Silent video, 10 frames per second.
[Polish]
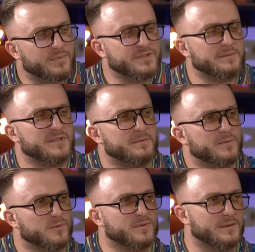Poczekaj, od...
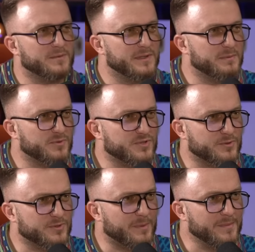poczekaj, usta- ile
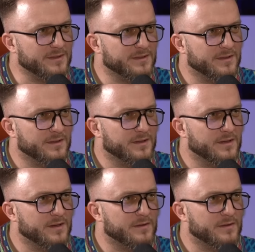pożyczyłeś od mamy? 2000.